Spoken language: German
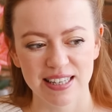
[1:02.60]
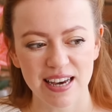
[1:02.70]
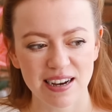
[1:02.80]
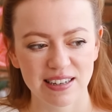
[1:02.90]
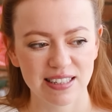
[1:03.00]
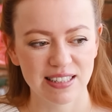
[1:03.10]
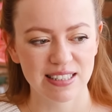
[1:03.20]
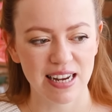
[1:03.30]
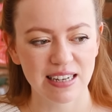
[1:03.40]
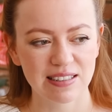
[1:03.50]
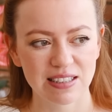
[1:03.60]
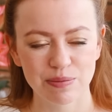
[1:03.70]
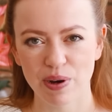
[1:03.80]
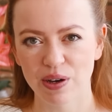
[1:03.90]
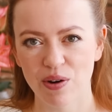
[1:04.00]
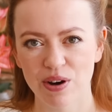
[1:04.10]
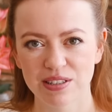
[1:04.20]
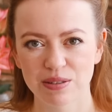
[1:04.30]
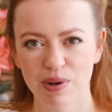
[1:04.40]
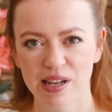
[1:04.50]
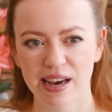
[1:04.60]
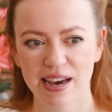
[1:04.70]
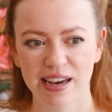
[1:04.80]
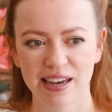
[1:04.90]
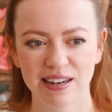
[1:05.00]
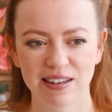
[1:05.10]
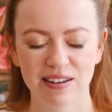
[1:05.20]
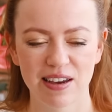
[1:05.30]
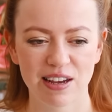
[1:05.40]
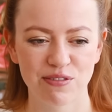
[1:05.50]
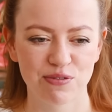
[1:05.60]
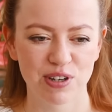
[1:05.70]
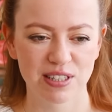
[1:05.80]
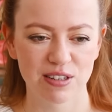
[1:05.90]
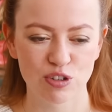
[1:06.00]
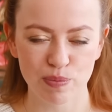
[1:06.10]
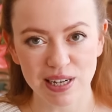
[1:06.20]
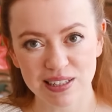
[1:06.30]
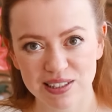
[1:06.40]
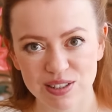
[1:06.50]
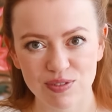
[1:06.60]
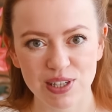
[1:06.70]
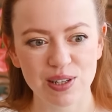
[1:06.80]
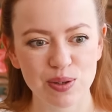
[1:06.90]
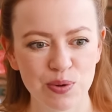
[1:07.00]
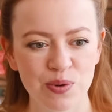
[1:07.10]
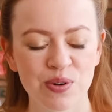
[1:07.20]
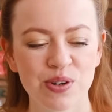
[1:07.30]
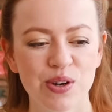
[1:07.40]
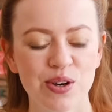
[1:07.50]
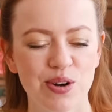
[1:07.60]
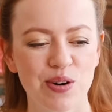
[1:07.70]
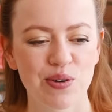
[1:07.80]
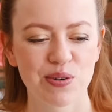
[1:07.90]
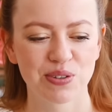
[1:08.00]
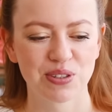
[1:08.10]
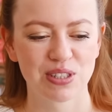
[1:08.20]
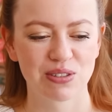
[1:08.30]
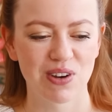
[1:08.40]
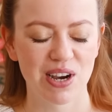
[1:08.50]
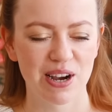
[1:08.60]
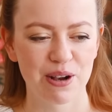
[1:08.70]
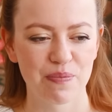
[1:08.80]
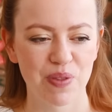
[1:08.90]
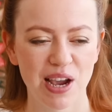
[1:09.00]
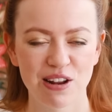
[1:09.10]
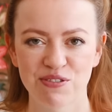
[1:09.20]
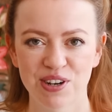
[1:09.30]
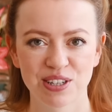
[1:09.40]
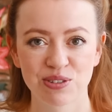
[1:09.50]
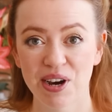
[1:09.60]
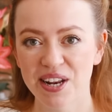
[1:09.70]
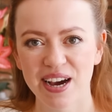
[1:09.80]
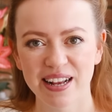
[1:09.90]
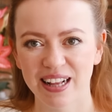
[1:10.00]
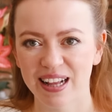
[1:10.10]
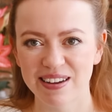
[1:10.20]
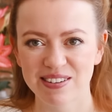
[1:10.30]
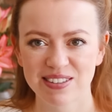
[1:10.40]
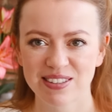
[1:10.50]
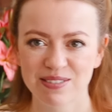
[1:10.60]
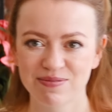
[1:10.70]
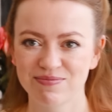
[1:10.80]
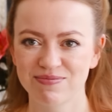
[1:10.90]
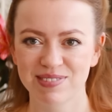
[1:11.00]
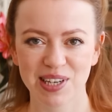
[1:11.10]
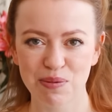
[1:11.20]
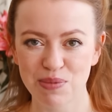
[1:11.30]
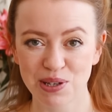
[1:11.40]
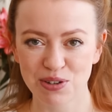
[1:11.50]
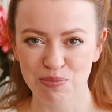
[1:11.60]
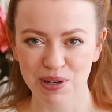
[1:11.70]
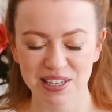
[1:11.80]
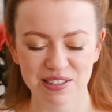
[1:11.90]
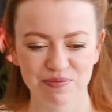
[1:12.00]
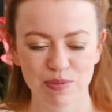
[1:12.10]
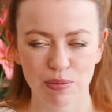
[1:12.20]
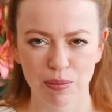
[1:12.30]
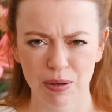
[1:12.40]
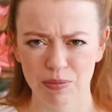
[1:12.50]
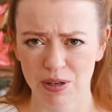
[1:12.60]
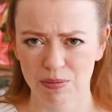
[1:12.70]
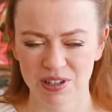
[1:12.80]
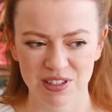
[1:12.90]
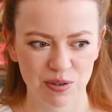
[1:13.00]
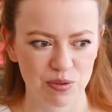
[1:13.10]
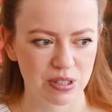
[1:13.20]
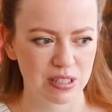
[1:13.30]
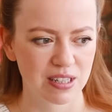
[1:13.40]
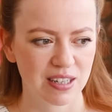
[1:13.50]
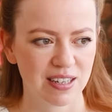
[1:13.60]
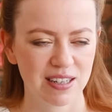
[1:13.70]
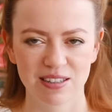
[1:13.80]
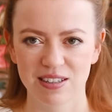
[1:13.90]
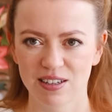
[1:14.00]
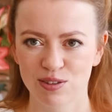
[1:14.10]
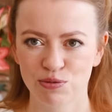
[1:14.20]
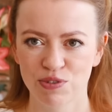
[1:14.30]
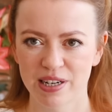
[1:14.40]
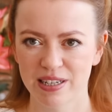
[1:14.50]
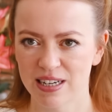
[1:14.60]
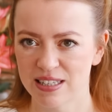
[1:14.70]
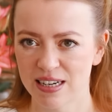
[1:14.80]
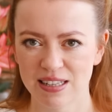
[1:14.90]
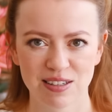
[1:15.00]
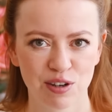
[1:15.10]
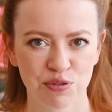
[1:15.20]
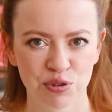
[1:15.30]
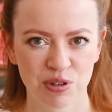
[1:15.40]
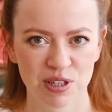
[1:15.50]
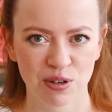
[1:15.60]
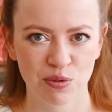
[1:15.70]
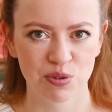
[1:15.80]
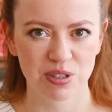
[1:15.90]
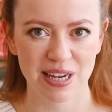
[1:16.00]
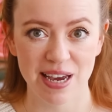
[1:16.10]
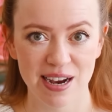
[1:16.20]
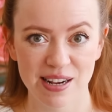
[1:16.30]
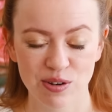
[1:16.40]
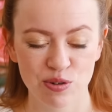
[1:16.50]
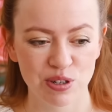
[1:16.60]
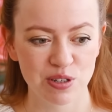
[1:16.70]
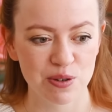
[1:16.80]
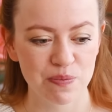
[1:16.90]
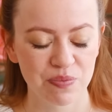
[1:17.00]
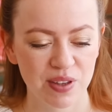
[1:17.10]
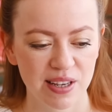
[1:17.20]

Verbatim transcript: Ja, ich dachte, ich mache heute mal ein etwas entspannteres Video und zwar einfach so eine Art kleines Kamingespräch mit meinem Kamin im Hintergrund, der zufällig als einziger Fotohintergrund herhalten konnte.